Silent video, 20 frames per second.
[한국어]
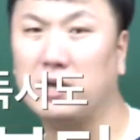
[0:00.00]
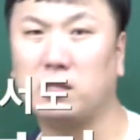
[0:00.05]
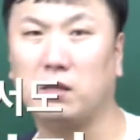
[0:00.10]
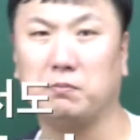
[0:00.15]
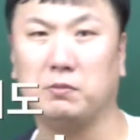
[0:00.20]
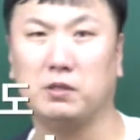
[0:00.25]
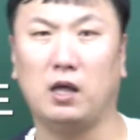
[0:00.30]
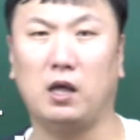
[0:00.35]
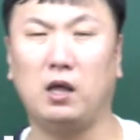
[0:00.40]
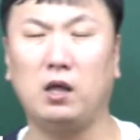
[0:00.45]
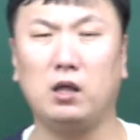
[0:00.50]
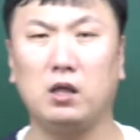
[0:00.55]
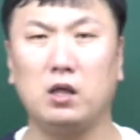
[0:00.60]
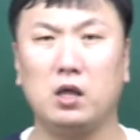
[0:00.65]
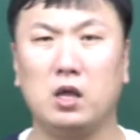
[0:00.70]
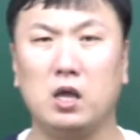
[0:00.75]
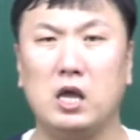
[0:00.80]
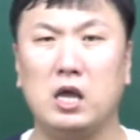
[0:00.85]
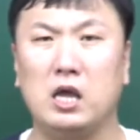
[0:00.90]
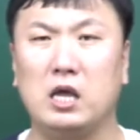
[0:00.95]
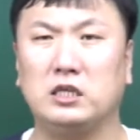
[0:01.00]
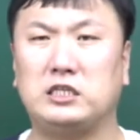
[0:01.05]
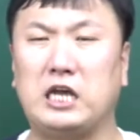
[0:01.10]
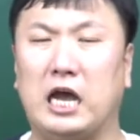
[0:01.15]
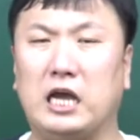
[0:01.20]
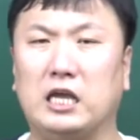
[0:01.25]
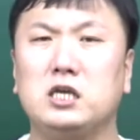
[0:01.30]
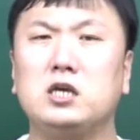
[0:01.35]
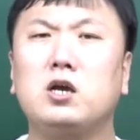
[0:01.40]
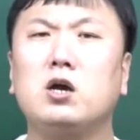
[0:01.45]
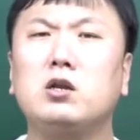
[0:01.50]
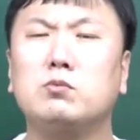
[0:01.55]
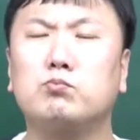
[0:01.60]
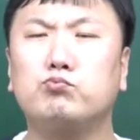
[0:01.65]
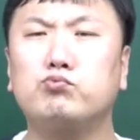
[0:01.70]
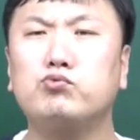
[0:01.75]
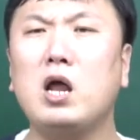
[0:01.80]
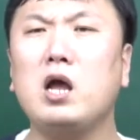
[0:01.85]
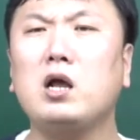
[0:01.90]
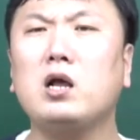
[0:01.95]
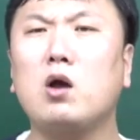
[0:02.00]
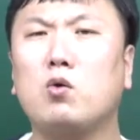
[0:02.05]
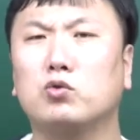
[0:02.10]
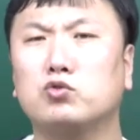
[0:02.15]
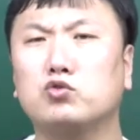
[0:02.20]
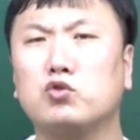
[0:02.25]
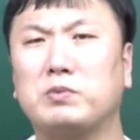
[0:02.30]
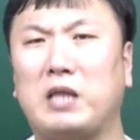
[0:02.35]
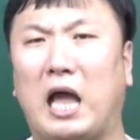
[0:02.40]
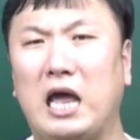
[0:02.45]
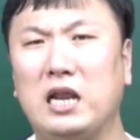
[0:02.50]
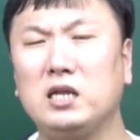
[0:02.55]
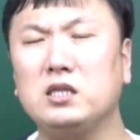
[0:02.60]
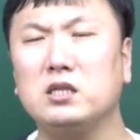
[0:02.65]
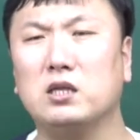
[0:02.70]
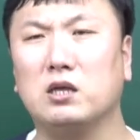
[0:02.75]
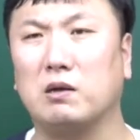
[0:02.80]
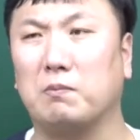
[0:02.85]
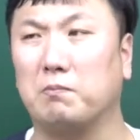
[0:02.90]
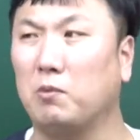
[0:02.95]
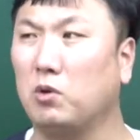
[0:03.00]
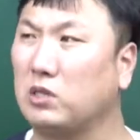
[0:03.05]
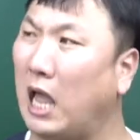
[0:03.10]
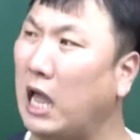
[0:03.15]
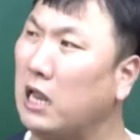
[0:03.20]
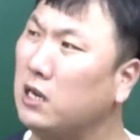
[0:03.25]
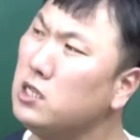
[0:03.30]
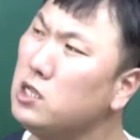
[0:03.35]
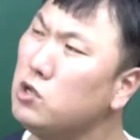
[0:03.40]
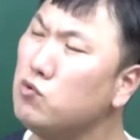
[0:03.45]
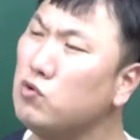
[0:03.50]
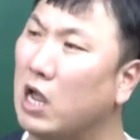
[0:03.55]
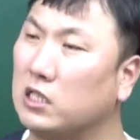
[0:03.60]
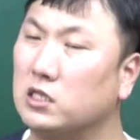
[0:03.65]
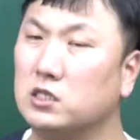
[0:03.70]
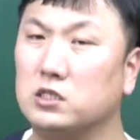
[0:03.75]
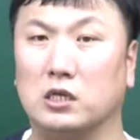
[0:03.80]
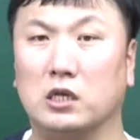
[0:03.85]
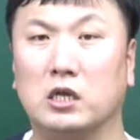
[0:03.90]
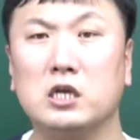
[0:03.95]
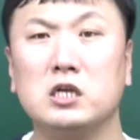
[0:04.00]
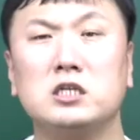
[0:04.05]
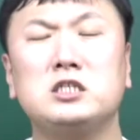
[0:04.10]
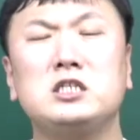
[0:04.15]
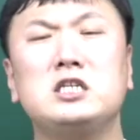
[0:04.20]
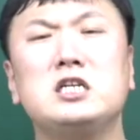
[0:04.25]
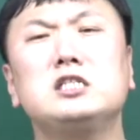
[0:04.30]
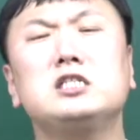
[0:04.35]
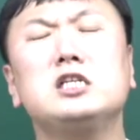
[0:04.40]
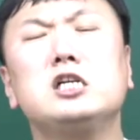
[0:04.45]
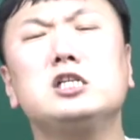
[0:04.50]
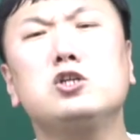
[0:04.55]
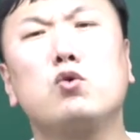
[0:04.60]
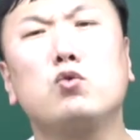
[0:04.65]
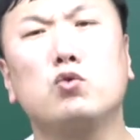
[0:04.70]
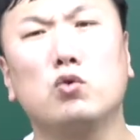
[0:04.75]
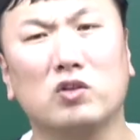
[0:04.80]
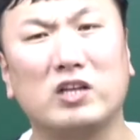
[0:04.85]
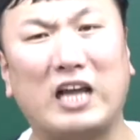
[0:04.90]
됩니다. 자, 이거는 문학하고 좀 다른 이유는 아니지. 실질적으로는